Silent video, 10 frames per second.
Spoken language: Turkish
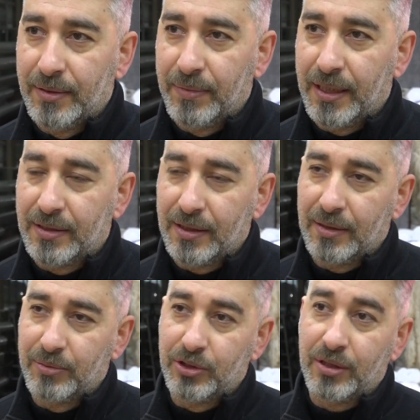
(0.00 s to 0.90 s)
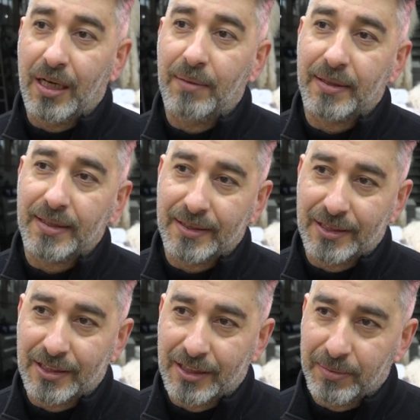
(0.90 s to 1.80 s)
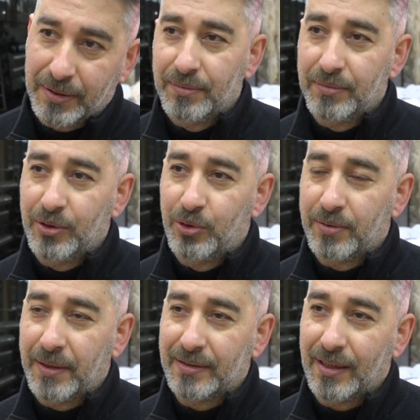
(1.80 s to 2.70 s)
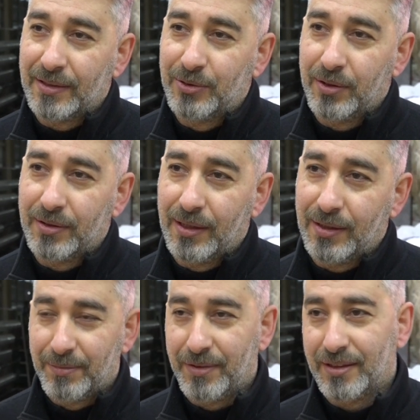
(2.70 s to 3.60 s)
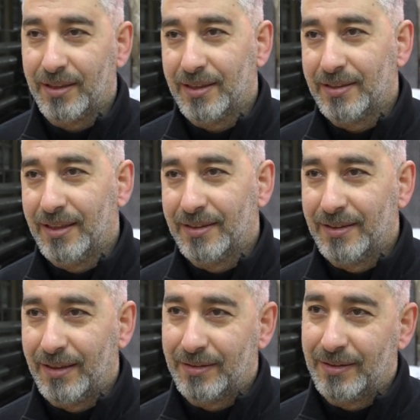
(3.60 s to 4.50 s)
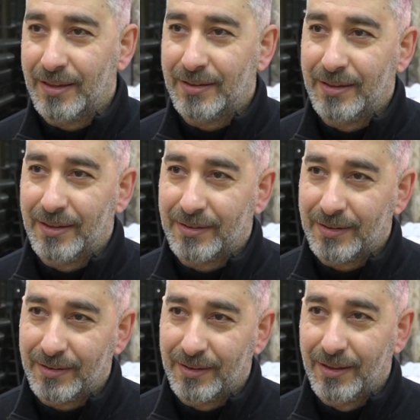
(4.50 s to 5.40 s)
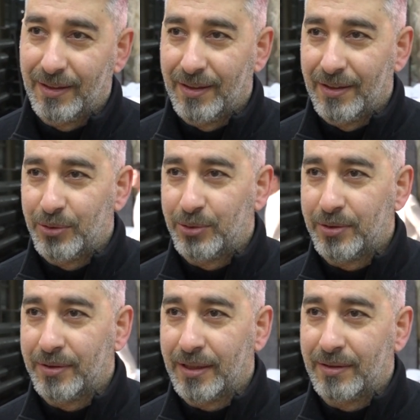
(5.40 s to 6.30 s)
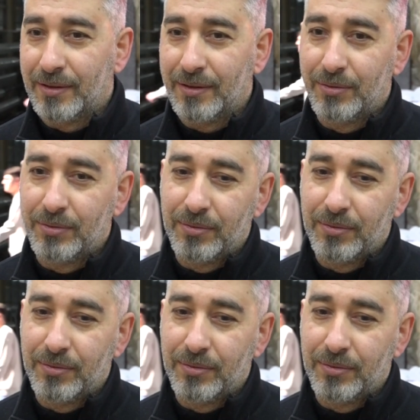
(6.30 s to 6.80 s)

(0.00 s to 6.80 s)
Milletin alım gücü kalmadı eskisi gibi. Bir kurban tanesi 10 TL. Vatandaş nasıl alsın, nasıl yesin? Sünnettir.